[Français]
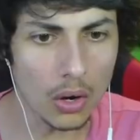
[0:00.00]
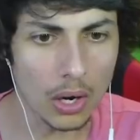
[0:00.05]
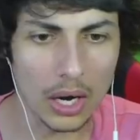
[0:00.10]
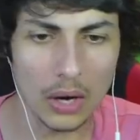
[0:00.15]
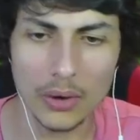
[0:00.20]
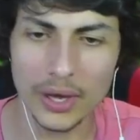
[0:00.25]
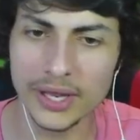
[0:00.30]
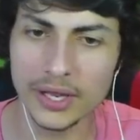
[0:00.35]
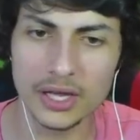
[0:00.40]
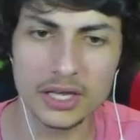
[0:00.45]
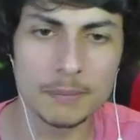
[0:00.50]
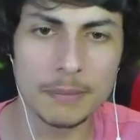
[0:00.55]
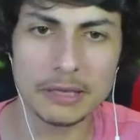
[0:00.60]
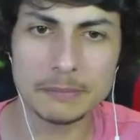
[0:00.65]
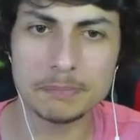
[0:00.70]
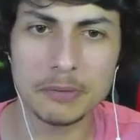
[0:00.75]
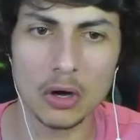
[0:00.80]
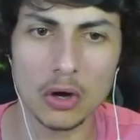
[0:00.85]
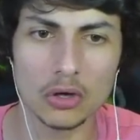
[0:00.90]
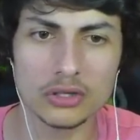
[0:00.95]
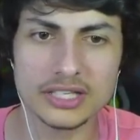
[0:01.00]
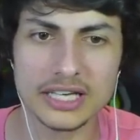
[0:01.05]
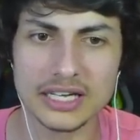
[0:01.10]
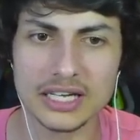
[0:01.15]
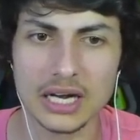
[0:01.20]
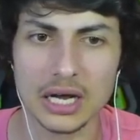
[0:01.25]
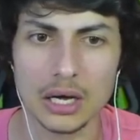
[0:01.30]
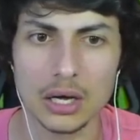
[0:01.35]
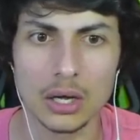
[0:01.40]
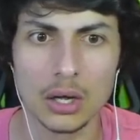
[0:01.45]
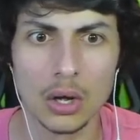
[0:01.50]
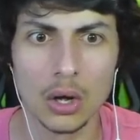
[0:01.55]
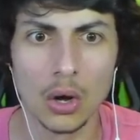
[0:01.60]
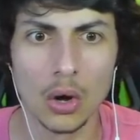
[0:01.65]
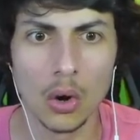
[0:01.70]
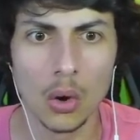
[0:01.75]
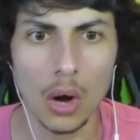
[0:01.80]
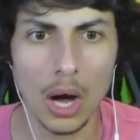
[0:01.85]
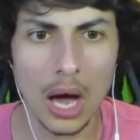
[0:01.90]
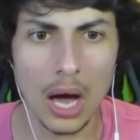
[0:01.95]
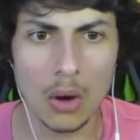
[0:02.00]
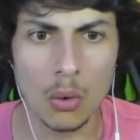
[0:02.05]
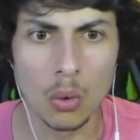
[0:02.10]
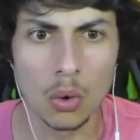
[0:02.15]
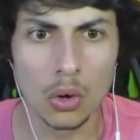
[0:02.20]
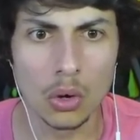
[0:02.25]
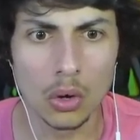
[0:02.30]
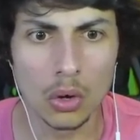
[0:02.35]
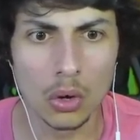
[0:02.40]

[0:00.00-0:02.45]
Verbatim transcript: Ah ouais, non, ils battent pas en retraite, là. Wow